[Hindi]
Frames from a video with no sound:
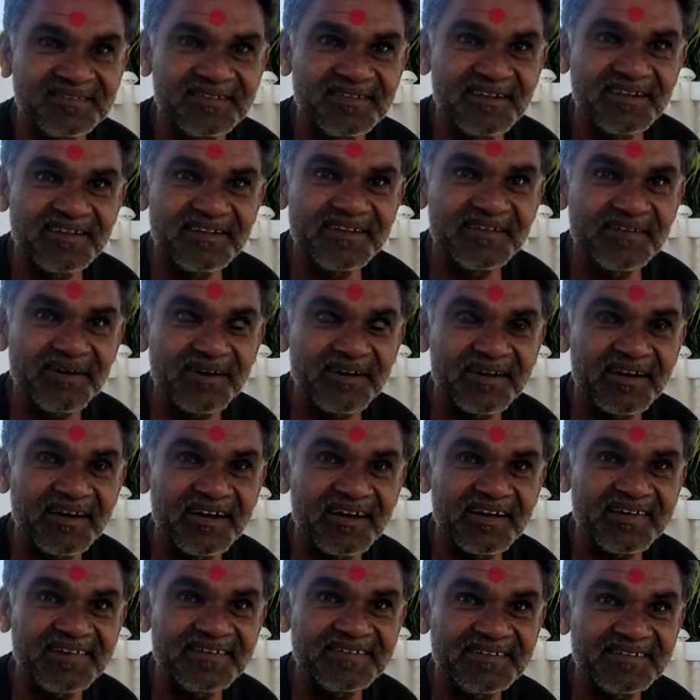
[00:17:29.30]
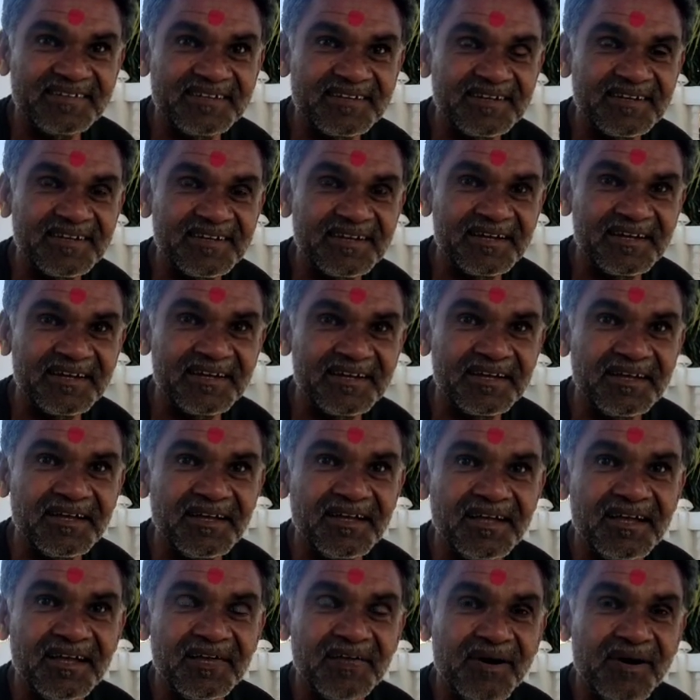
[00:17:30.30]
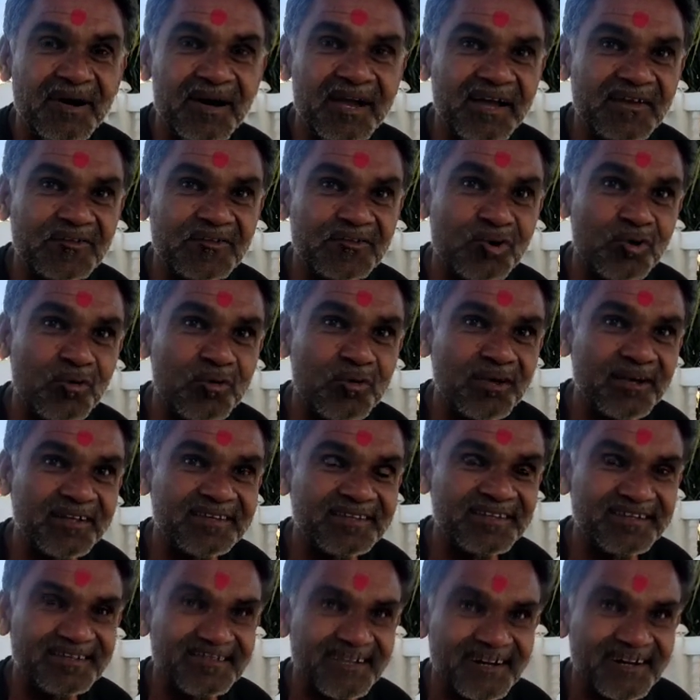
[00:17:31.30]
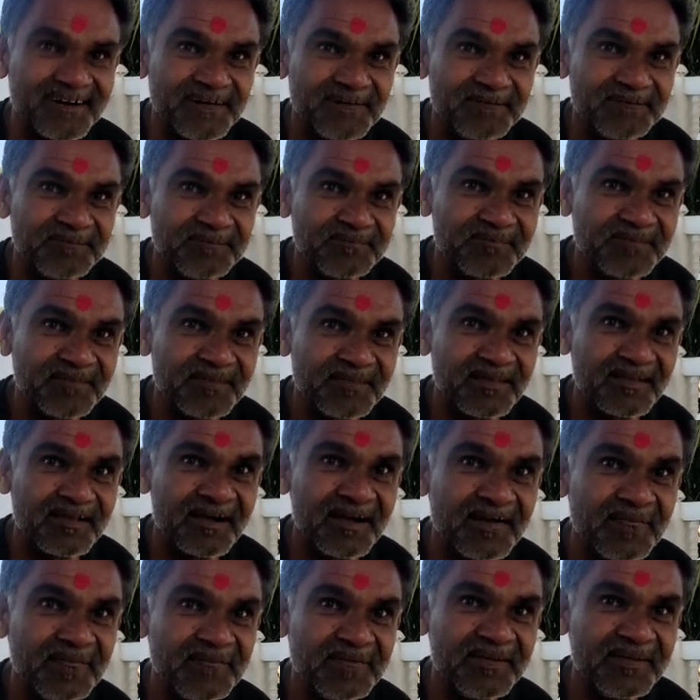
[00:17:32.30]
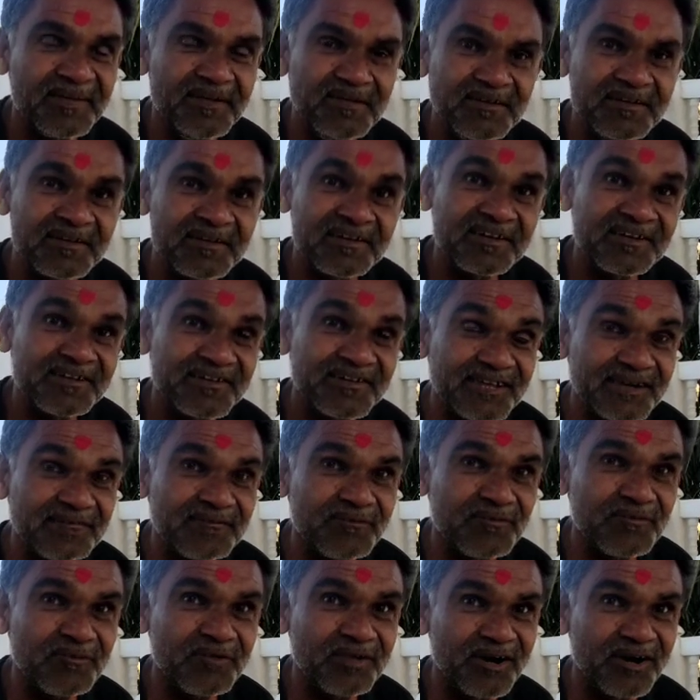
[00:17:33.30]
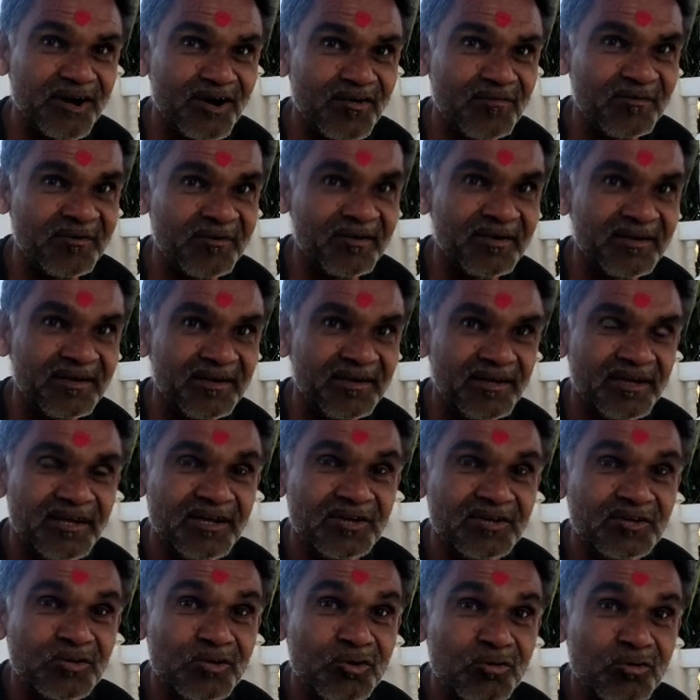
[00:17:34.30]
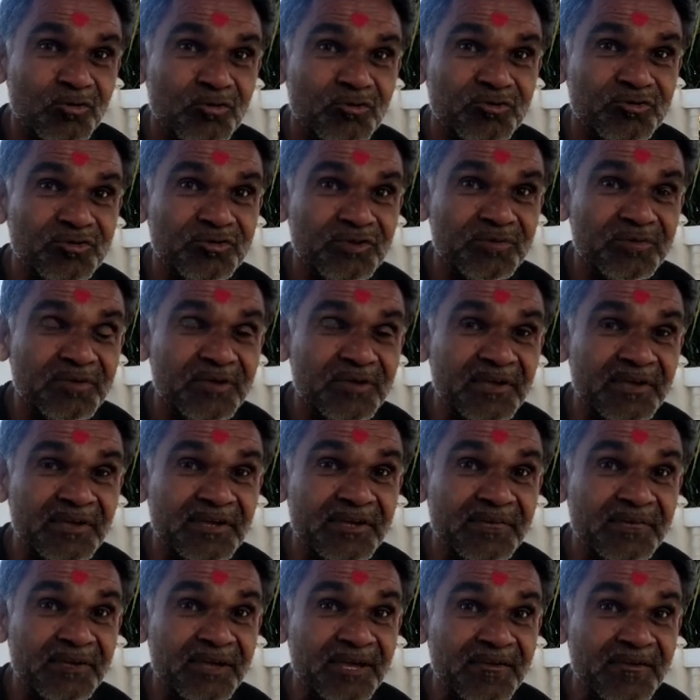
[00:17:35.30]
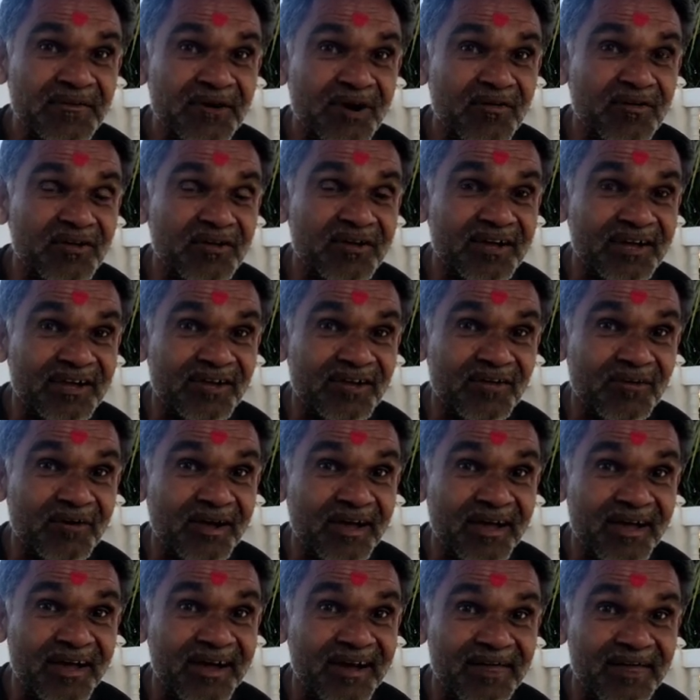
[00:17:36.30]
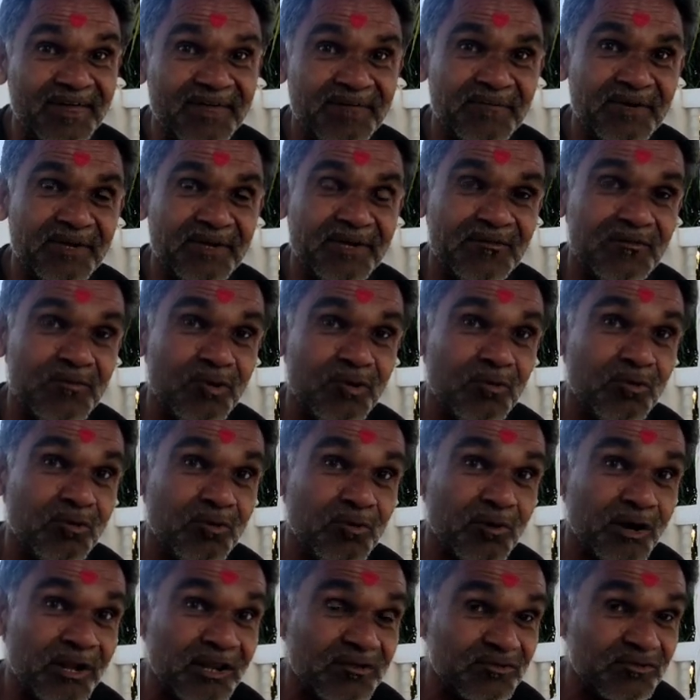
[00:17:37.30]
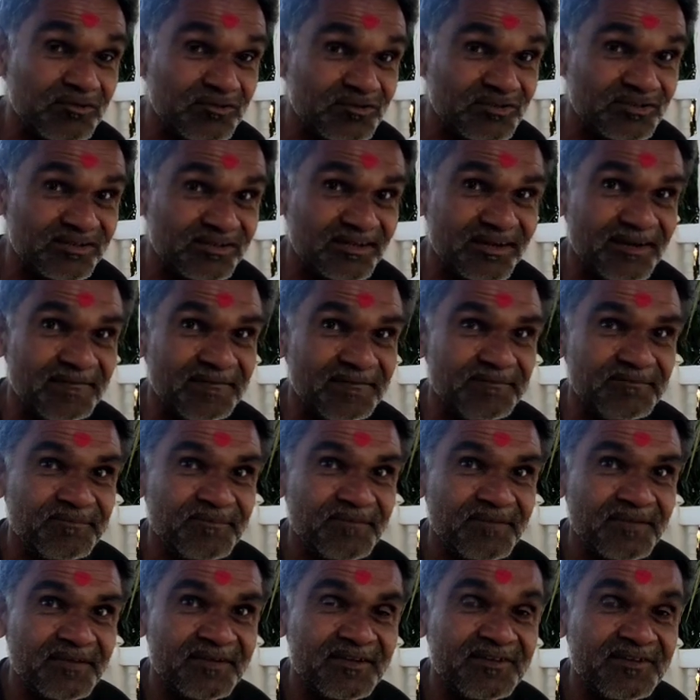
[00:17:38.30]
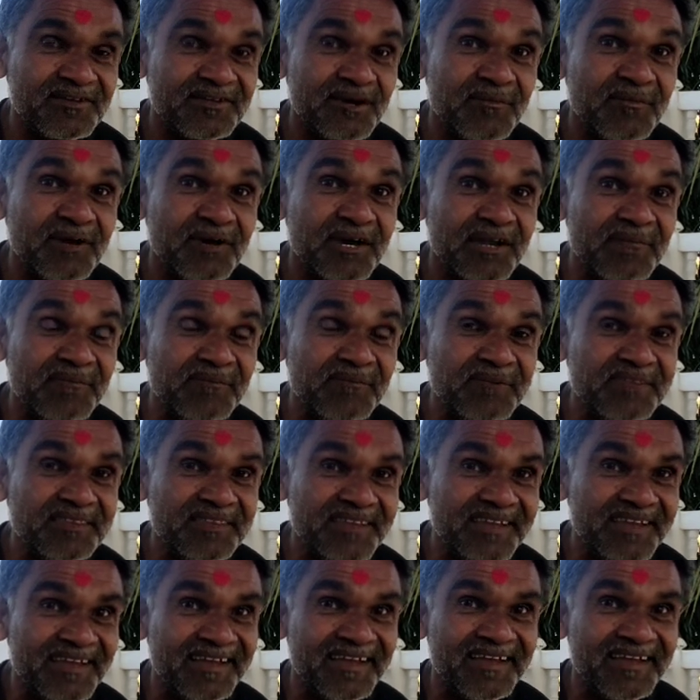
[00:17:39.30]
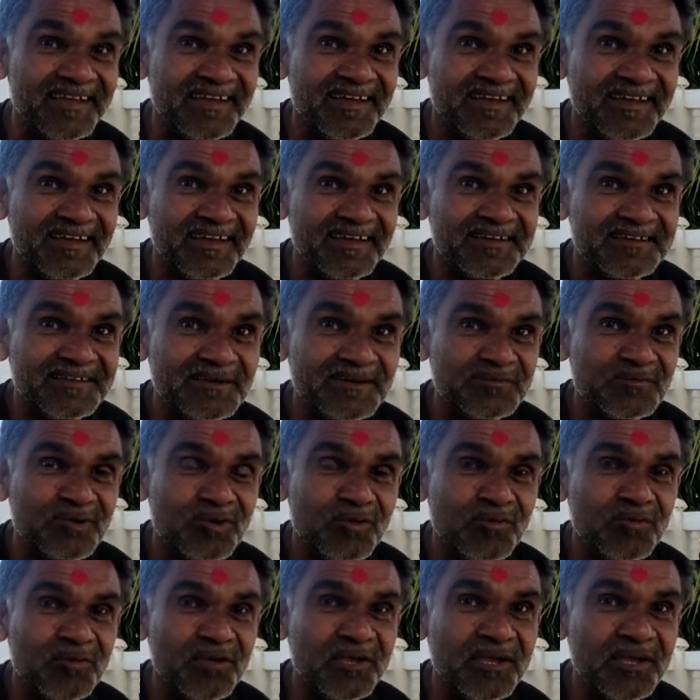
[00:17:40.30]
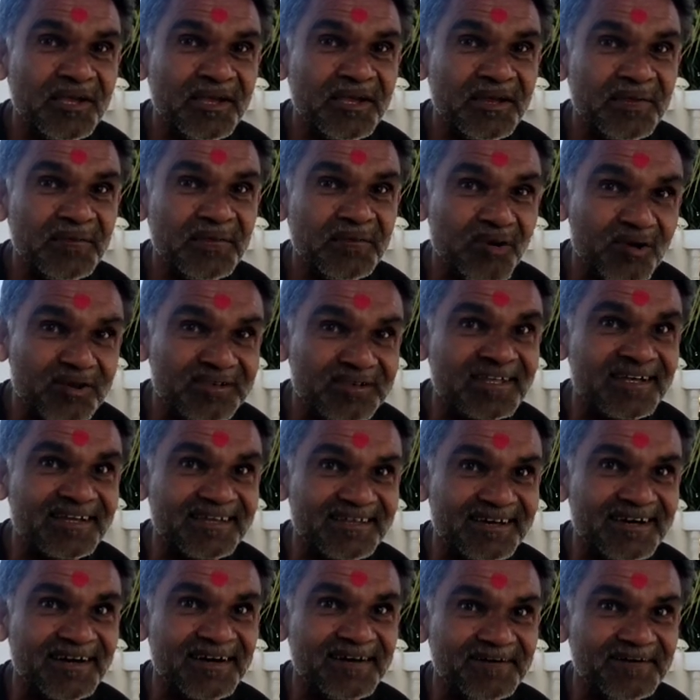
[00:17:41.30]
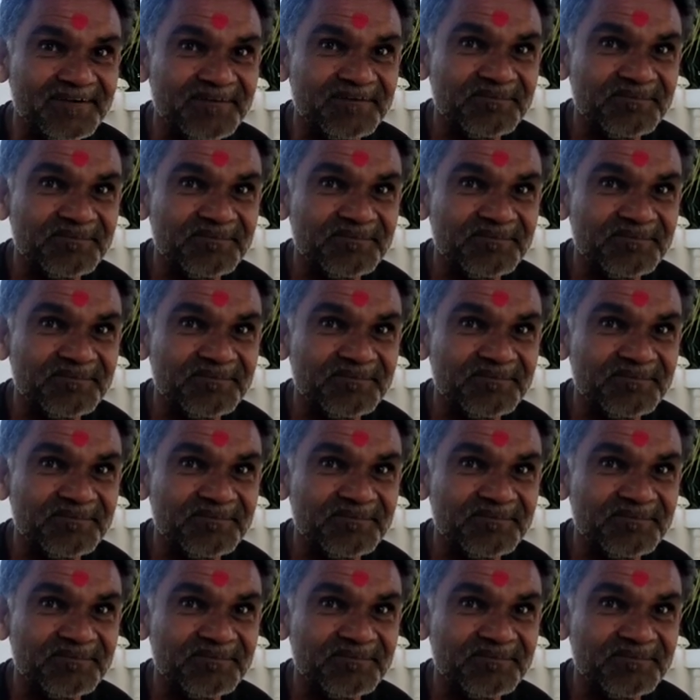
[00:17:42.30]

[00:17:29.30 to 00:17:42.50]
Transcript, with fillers: सिंगा जी महाराज वहाँ एक धोबी रहता था कहाँ पे इनके जन्मभूमि गांव में तो उनसे भी इनने बेर भाव नहीं करने पाया मतलब वो बहुत बड़ा दुष्ट था ये जब गर्भ में थे जब धोबी बोलता था